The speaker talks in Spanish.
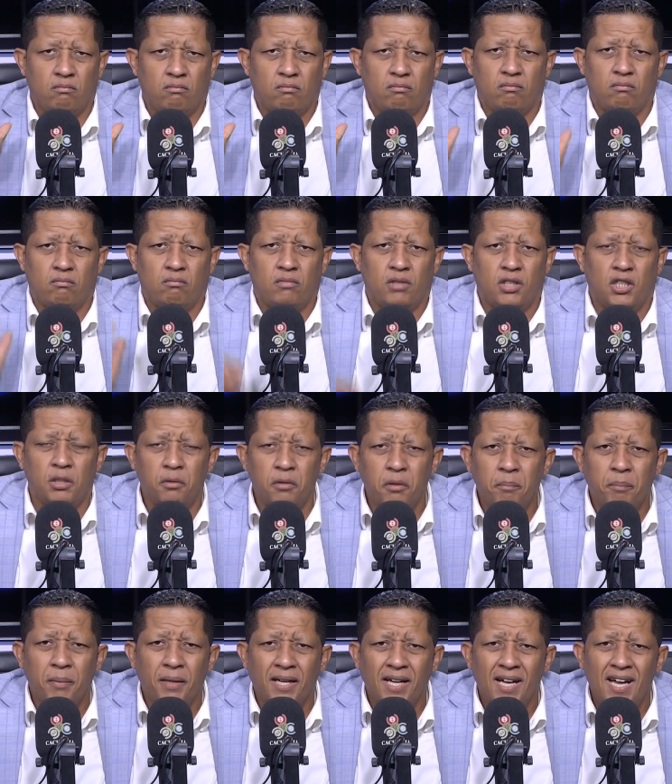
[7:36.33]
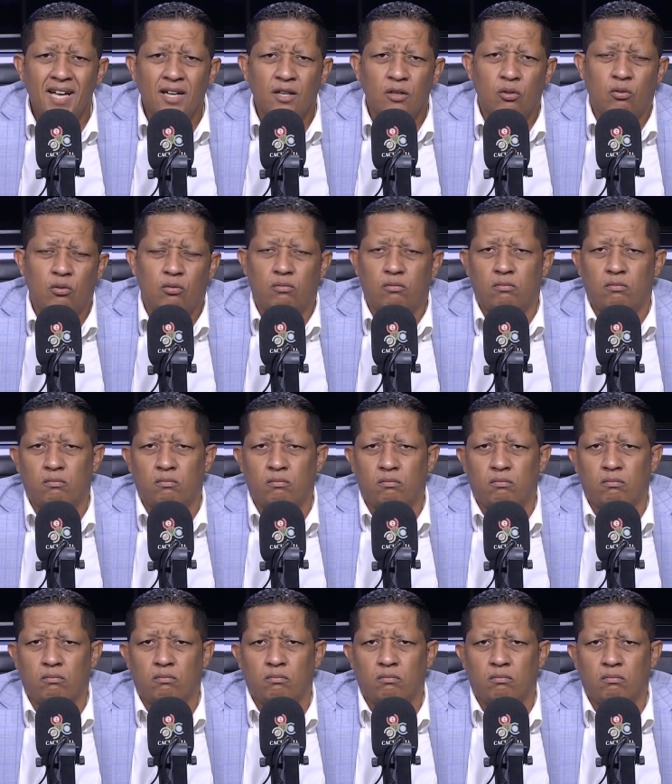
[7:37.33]
deben pagarlo,
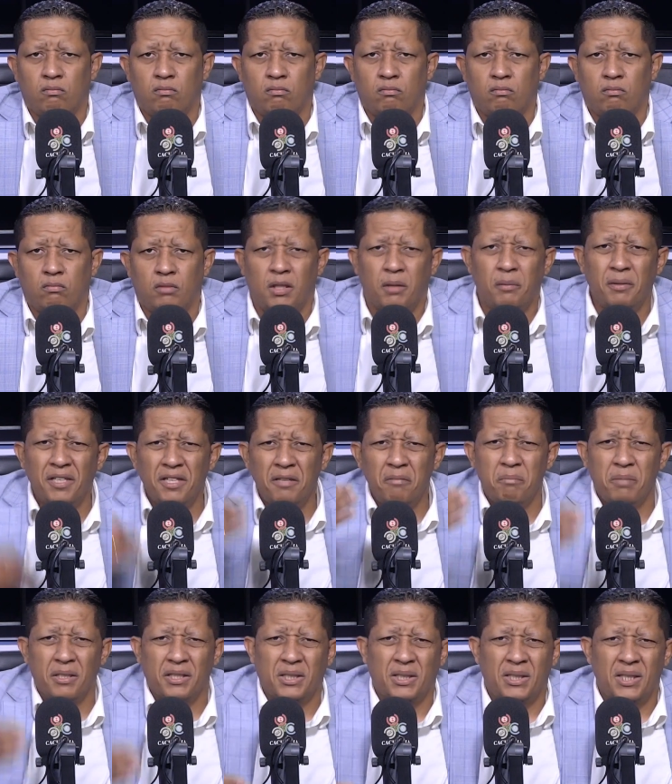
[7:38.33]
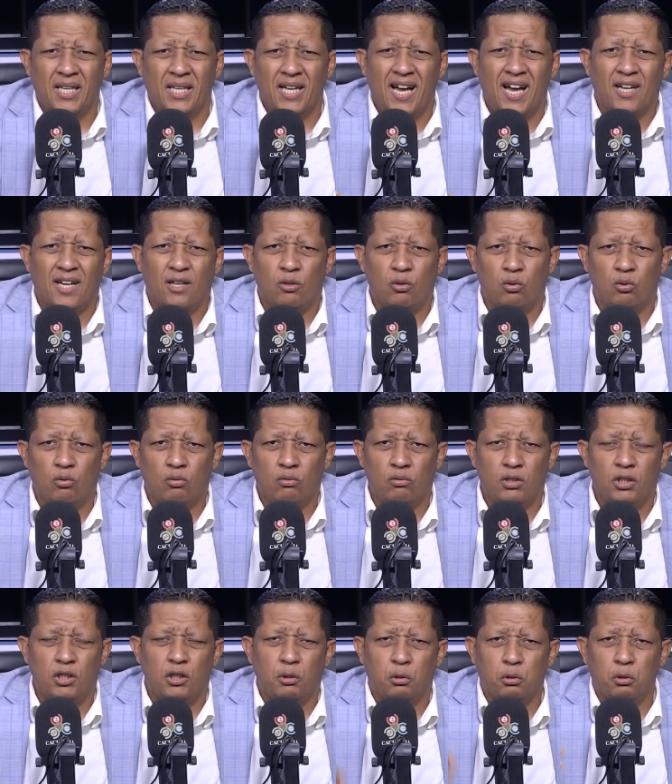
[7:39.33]
deben investigarlo
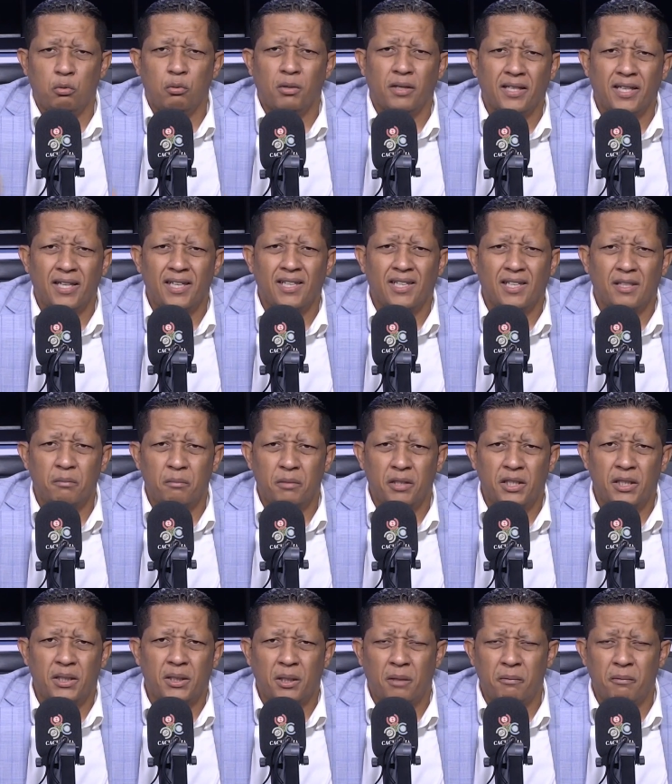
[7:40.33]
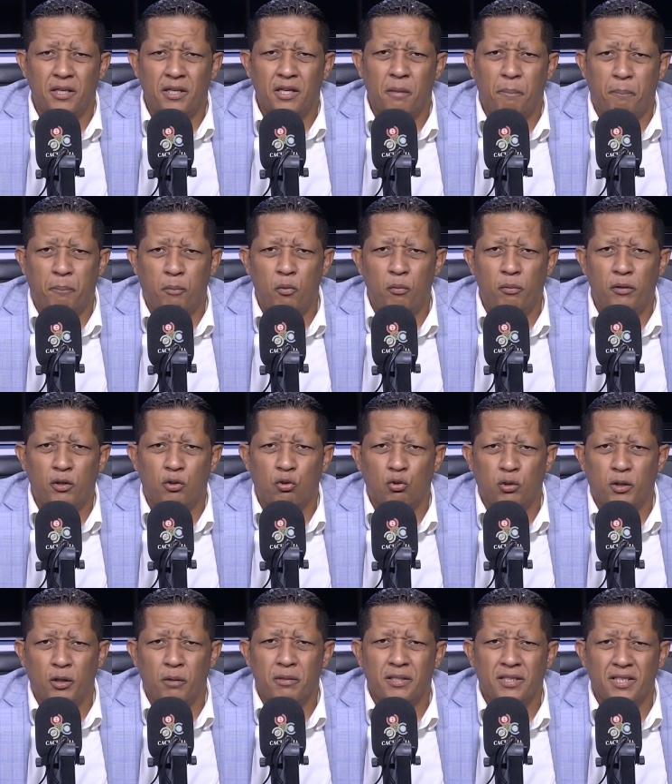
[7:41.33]
y todo aquel que administra bienes públicos
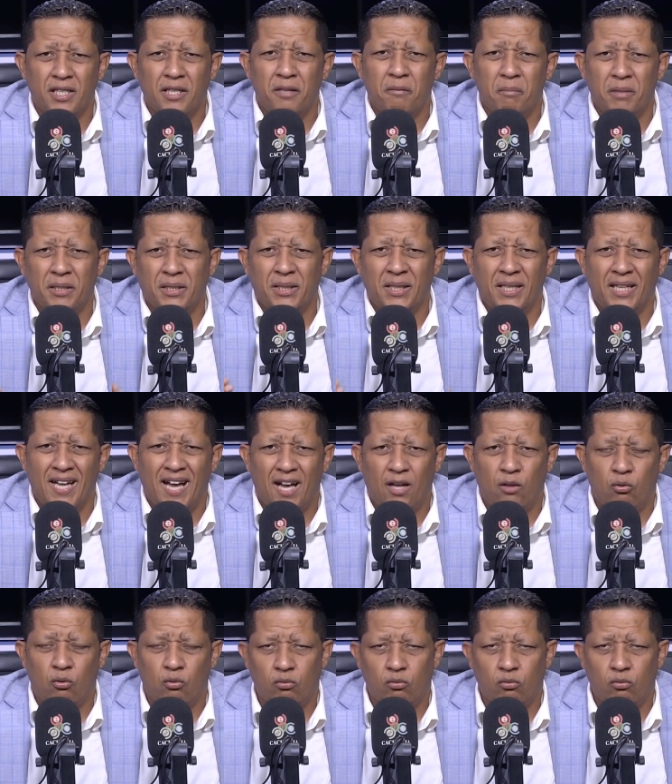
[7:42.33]
debe ser investigado.